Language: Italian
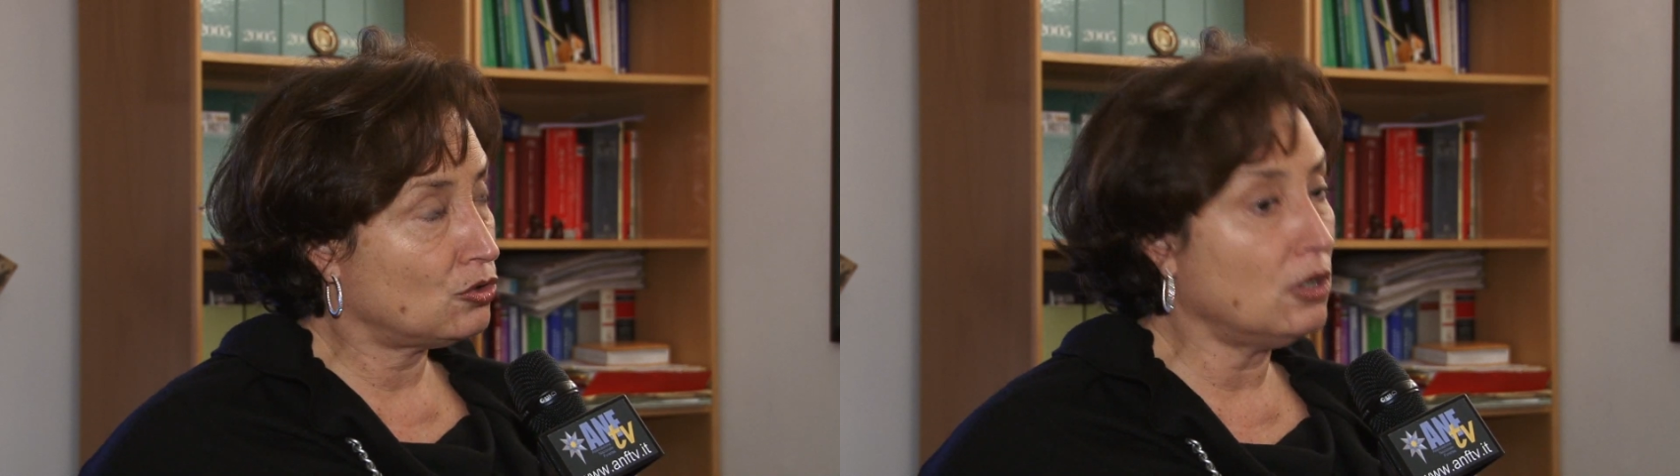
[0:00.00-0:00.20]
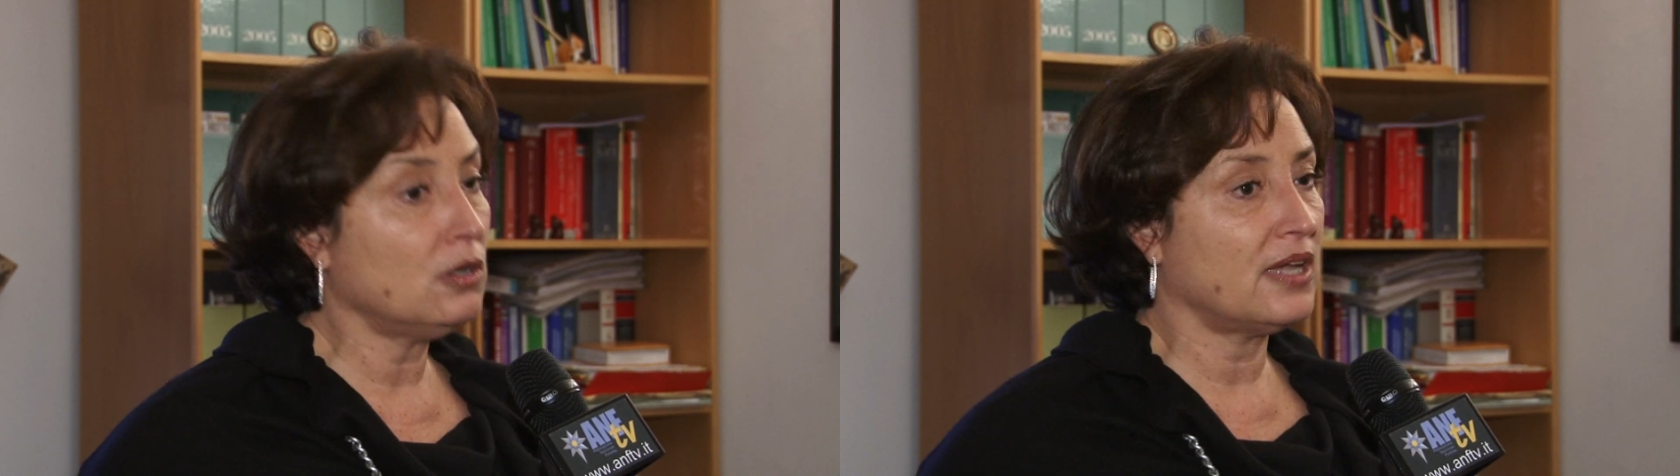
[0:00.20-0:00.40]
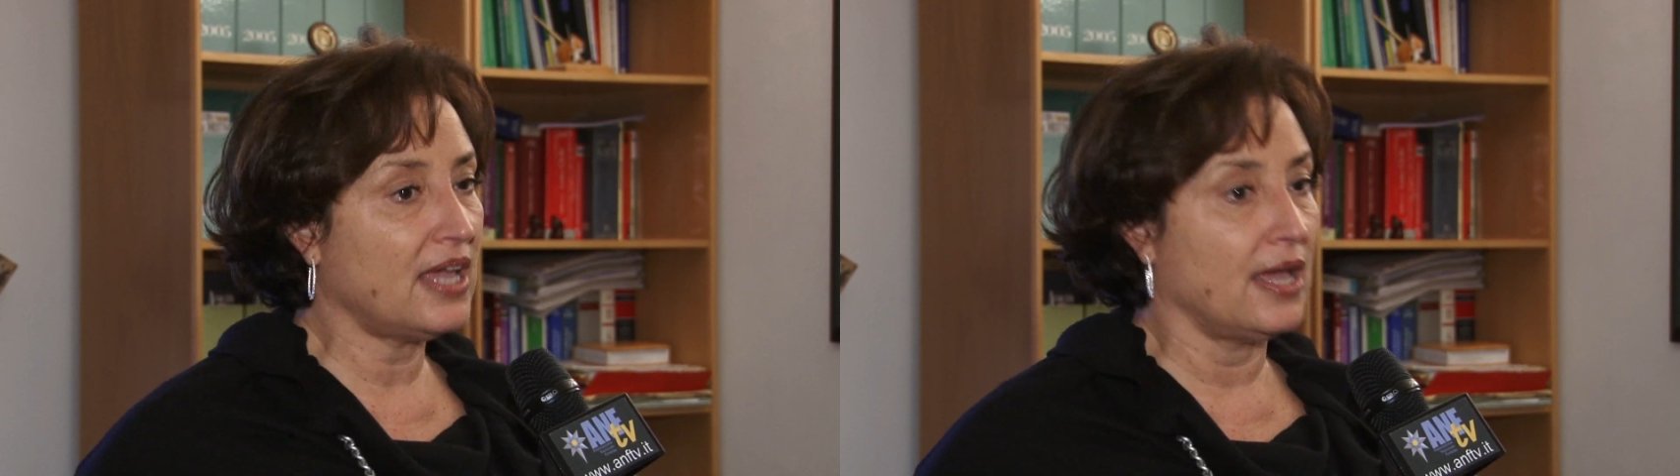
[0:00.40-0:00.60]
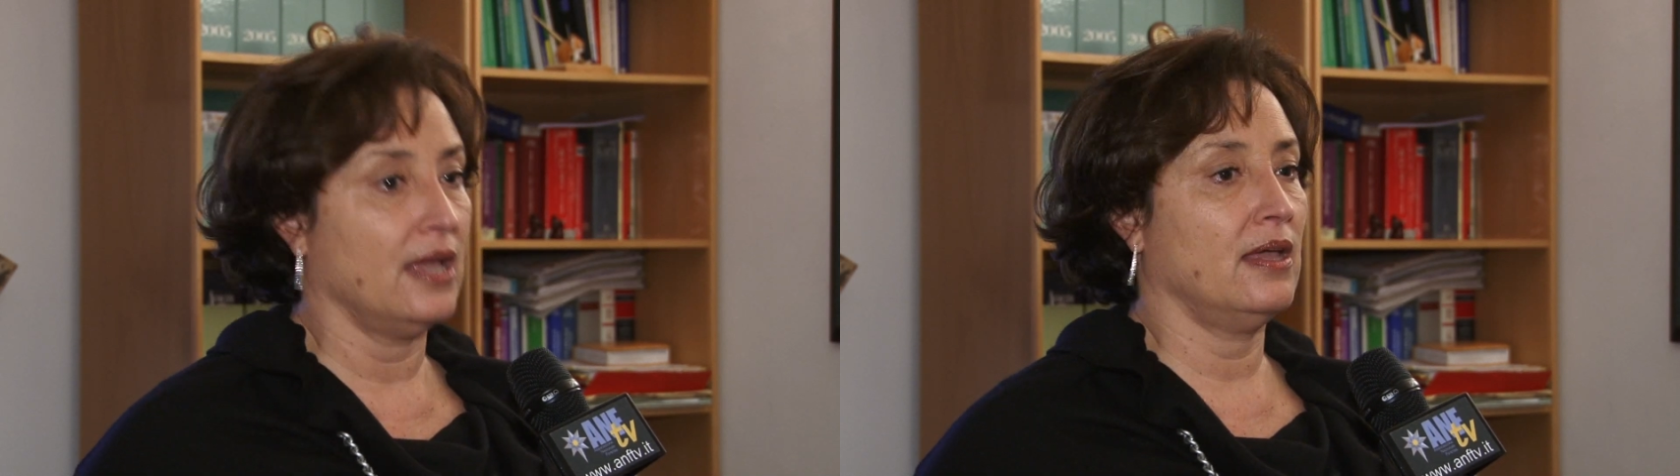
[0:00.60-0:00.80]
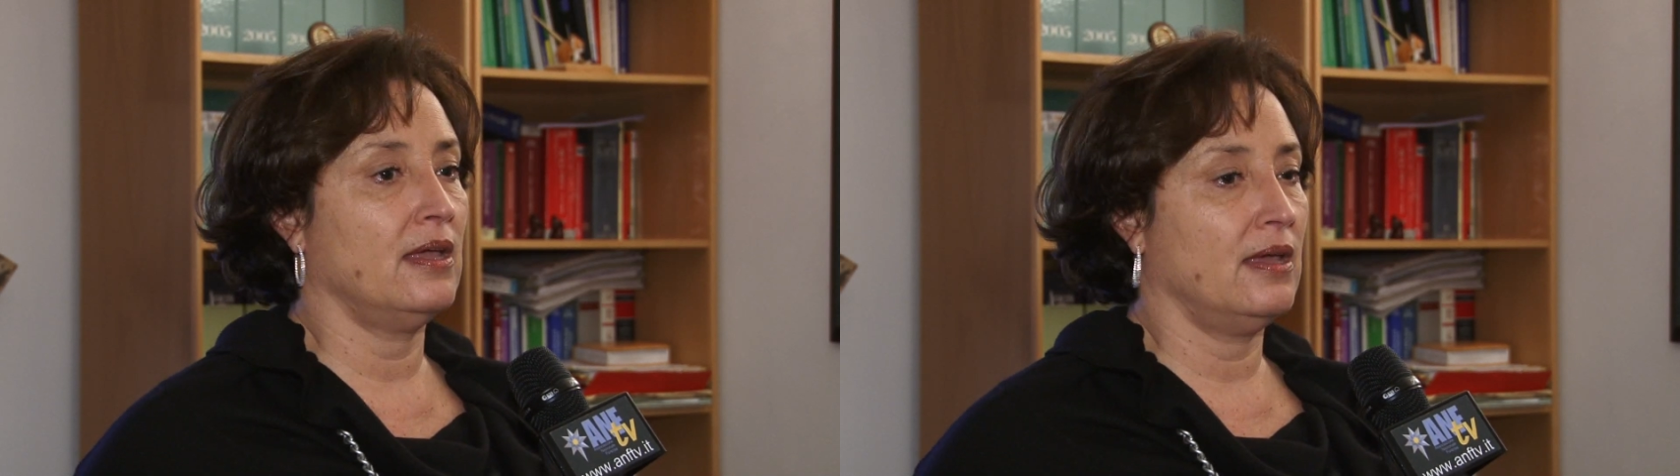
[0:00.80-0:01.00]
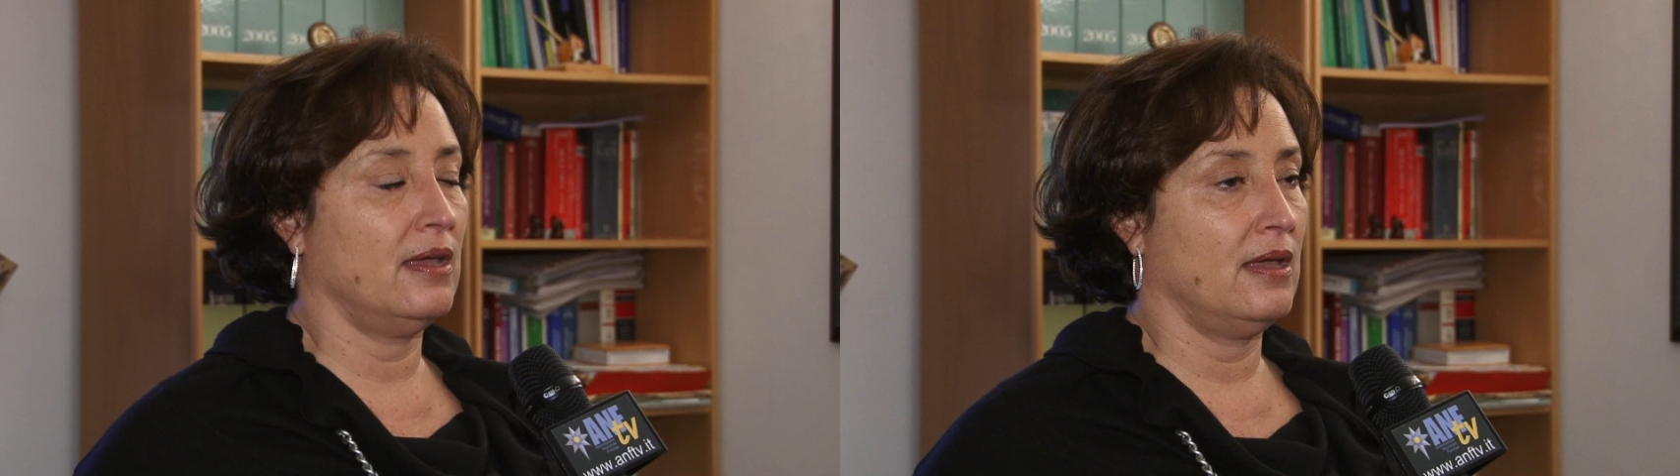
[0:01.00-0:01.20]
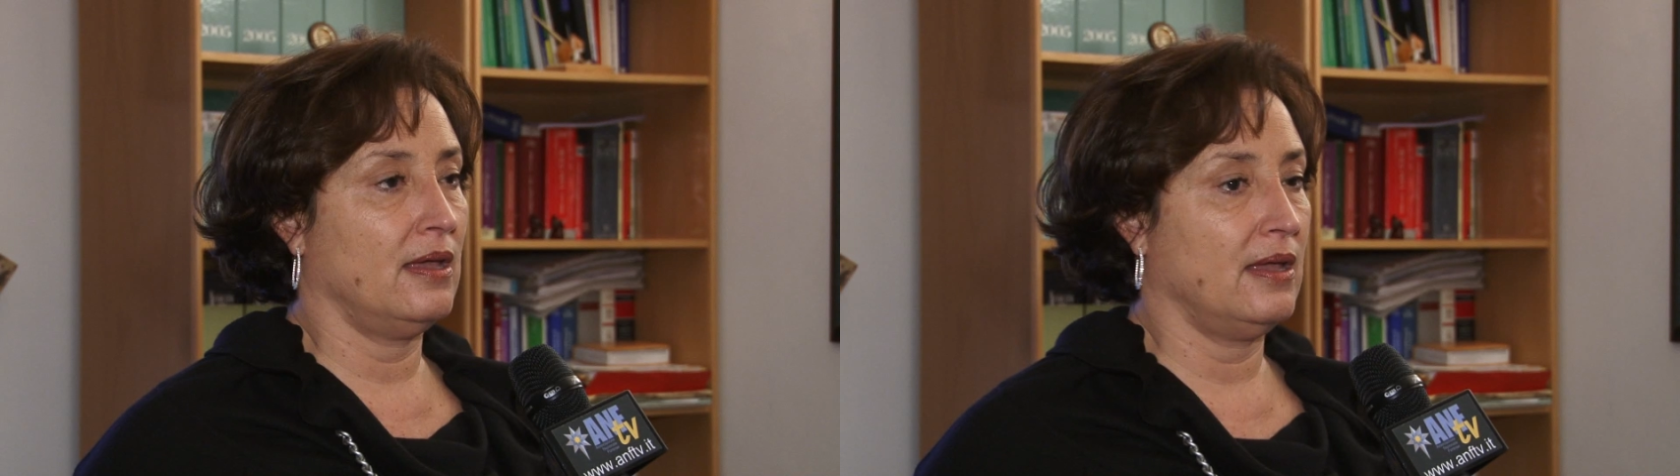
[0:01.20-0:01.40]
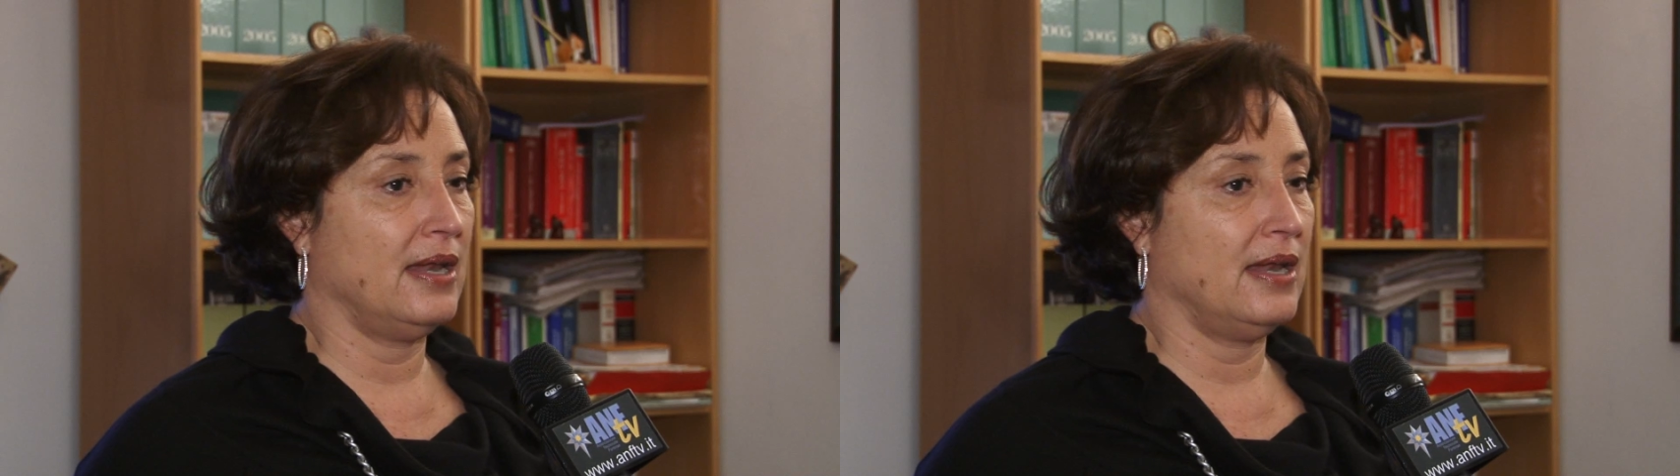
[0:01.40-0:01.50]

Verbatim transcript: tutto che eh,